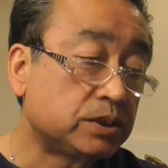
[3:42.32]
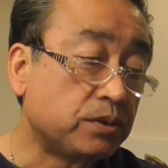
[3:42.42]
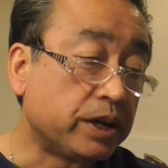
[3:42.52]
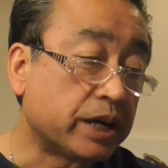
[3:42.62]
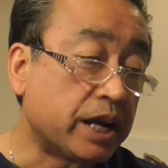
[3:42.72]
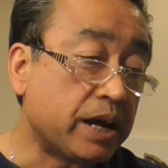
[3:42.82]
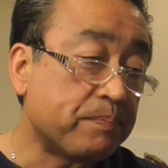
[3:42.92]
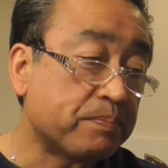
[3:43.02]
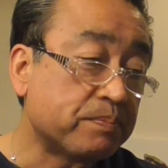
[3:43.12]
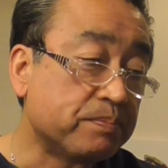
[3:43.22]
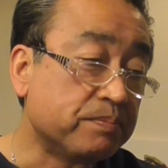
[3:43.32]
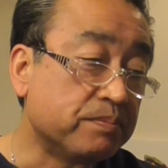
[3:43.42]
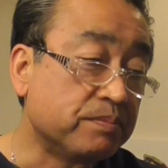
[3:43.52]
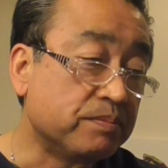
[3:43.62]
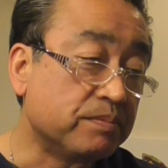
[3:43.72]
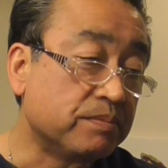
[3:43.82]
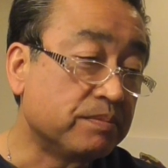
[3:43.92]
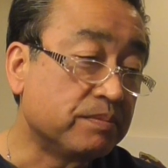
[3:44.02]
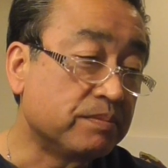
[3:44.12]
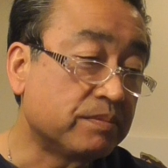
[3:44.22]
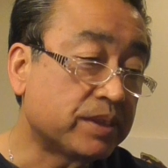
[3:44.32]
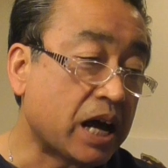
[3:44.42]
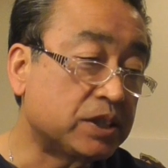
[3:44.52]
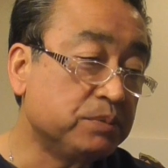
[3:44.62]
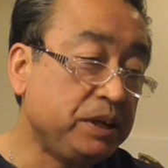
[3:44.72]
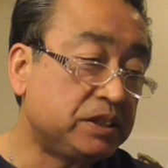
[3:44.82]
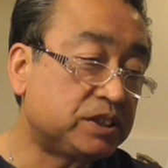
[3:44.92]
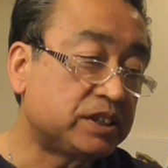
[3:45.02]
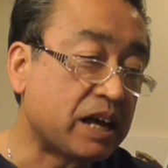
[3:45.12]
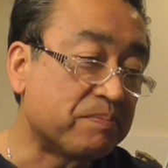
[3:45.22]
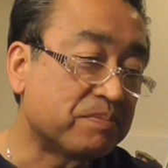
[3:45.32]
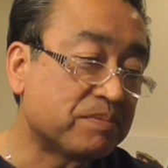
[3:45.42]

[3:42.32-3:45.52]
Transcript: それからうんタクミッツさん